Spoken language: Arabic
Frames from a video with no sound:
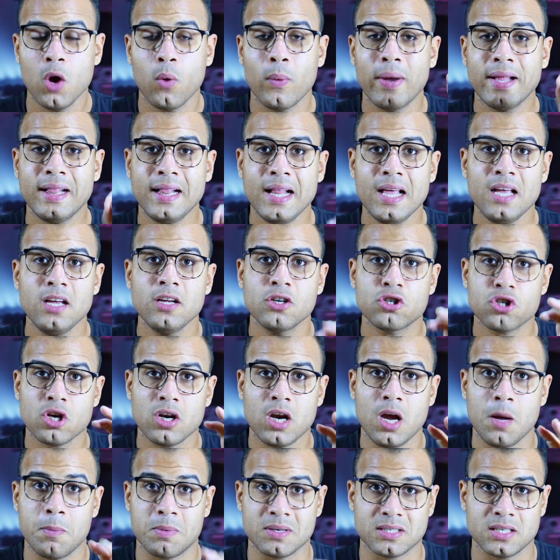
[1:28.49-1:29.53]
وهتلاقي
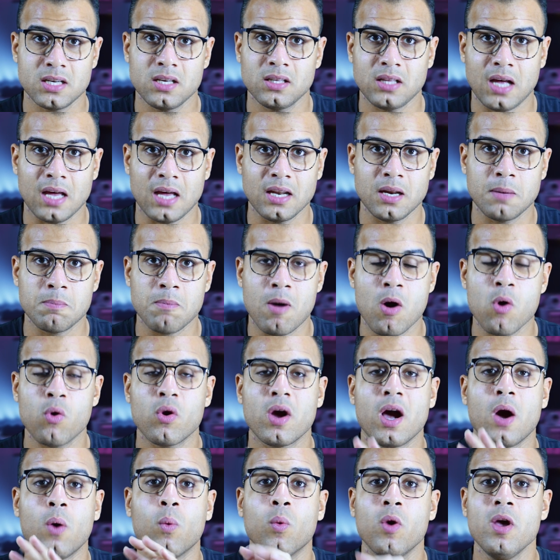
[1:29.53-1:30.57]
شرح بسيط عن
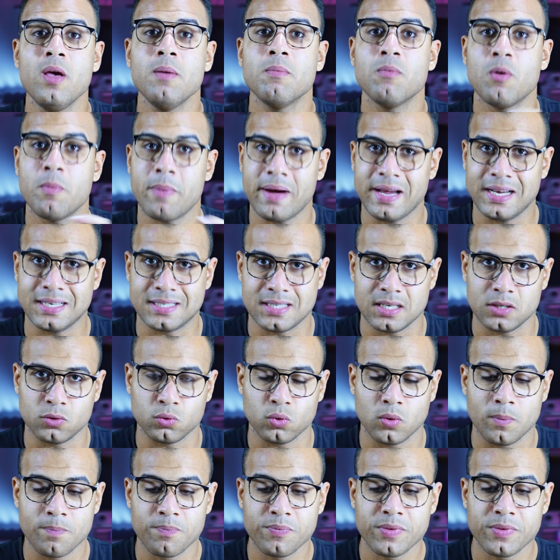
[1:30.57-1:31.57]
الموقع ومميزاته